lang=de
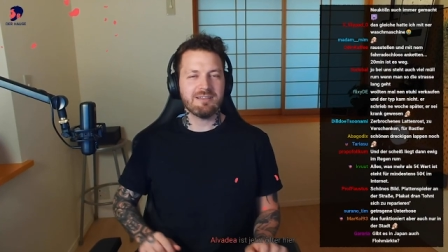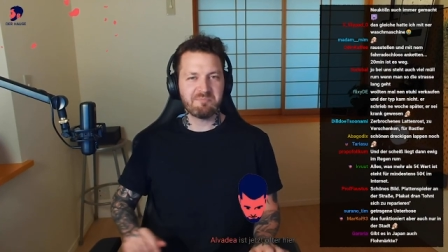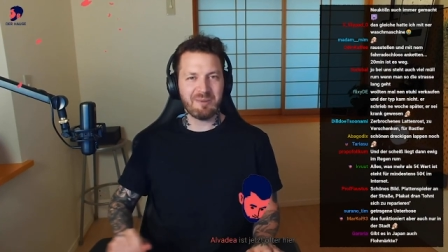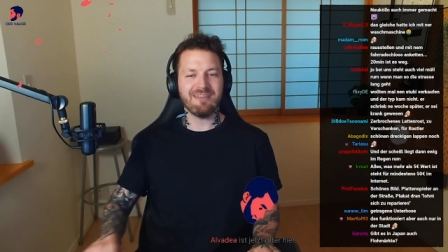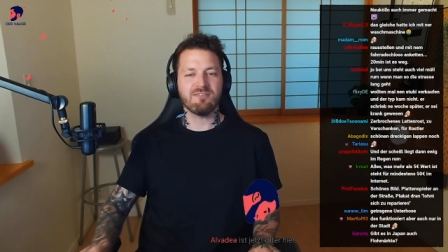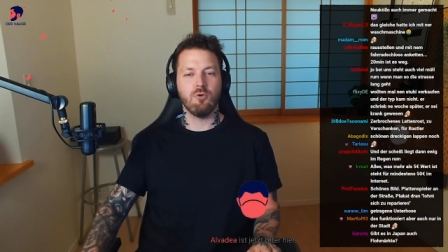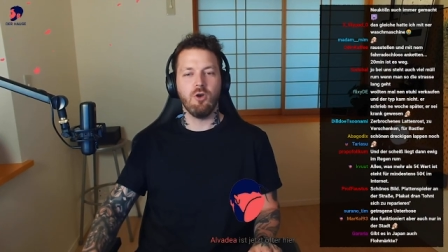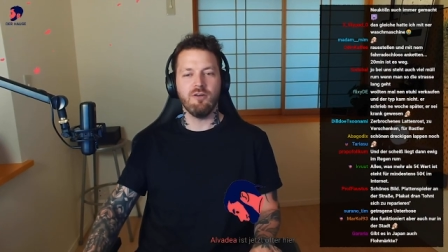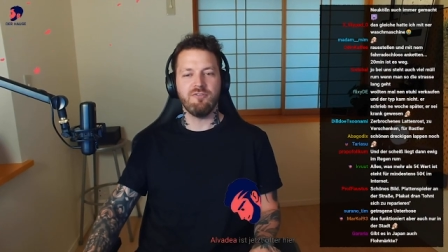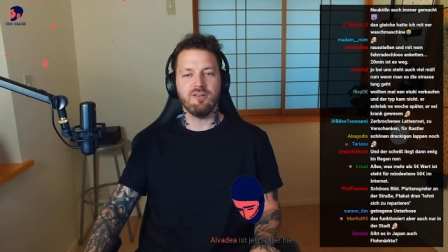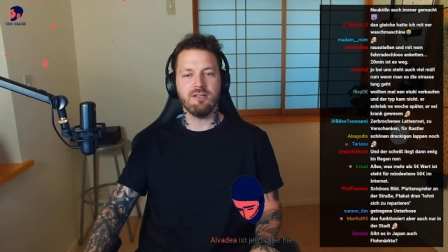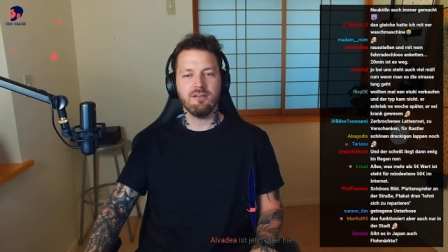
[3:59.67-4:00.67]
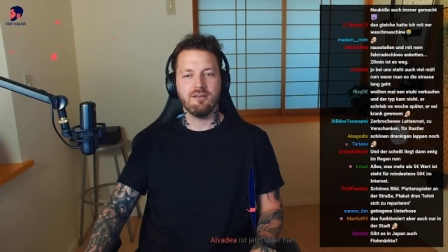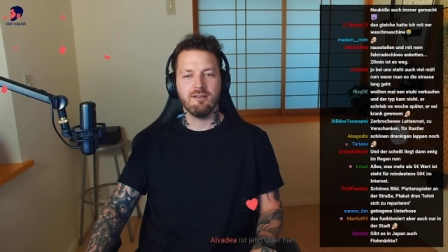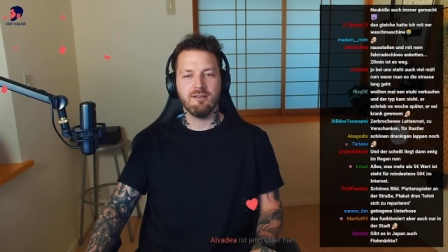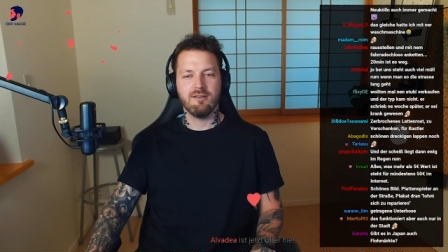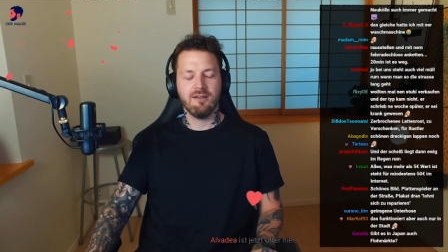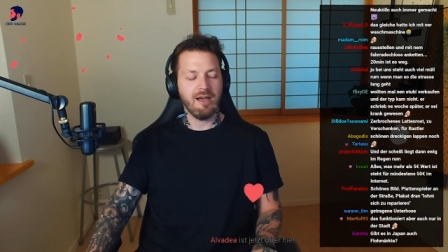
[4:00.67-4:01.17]
Espresso-Löffel,
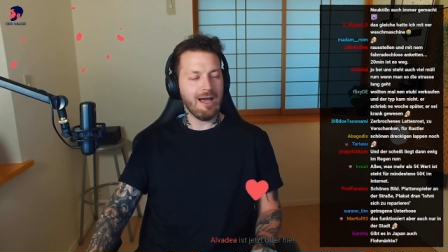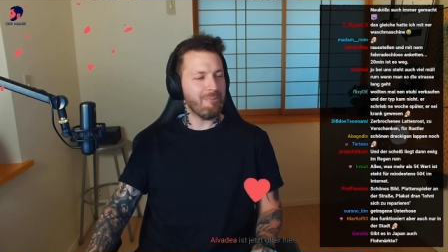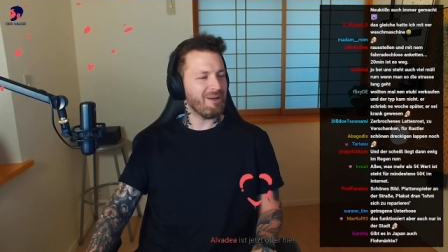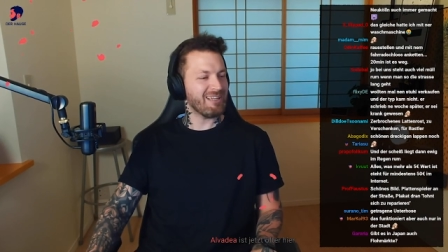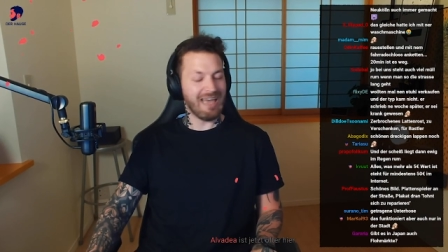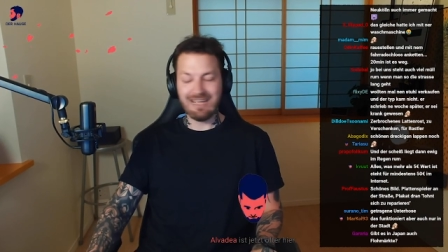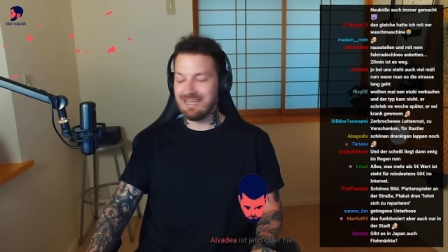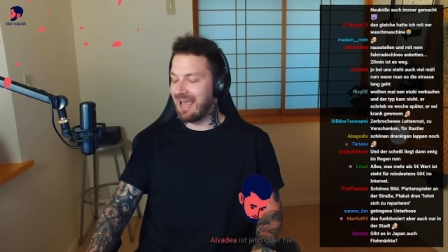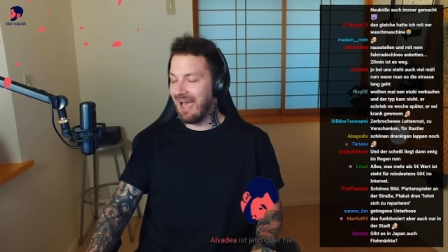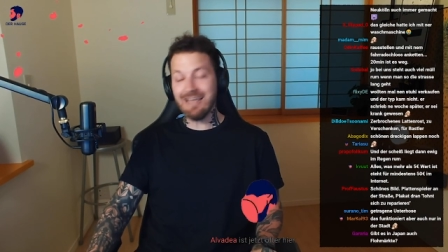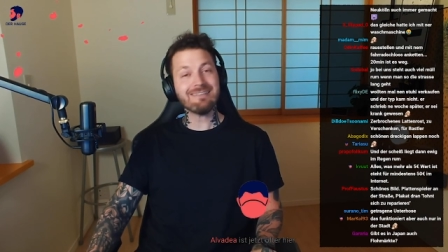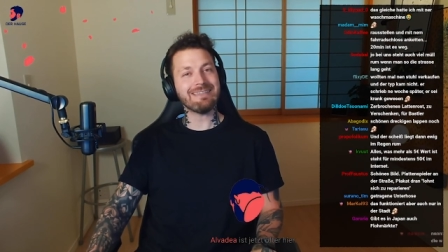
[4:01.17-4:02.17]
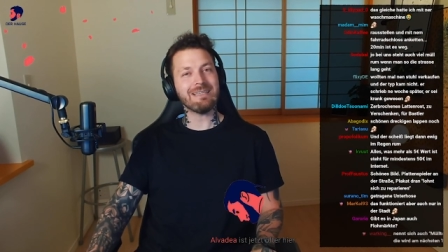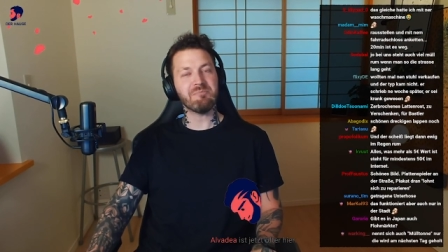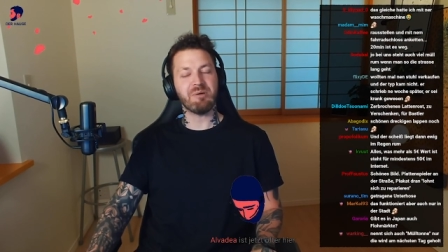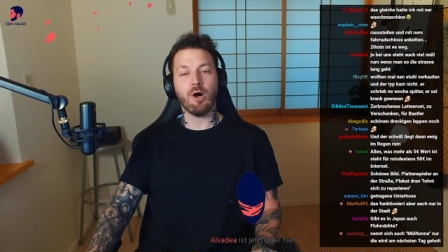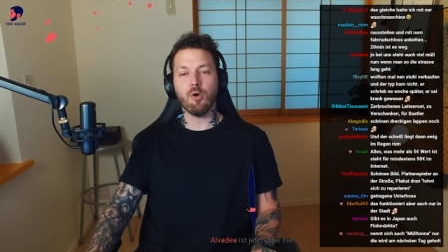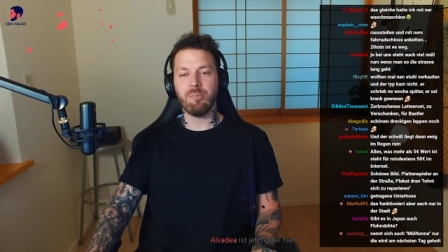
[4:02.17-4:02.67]
aber keinen
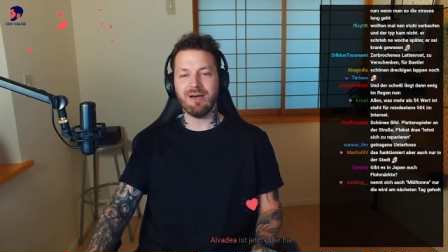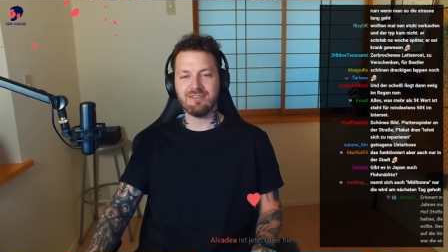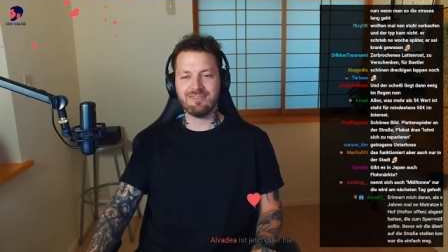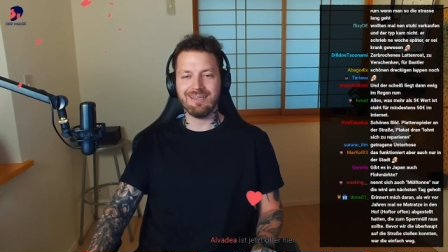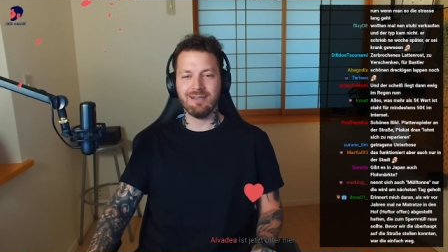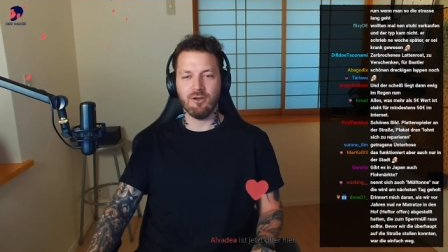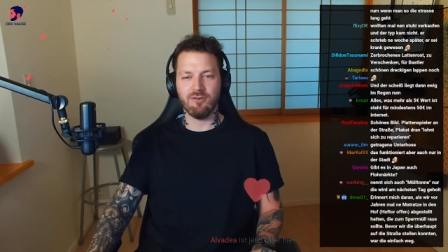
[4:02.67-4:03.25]
einzigen brauchbaren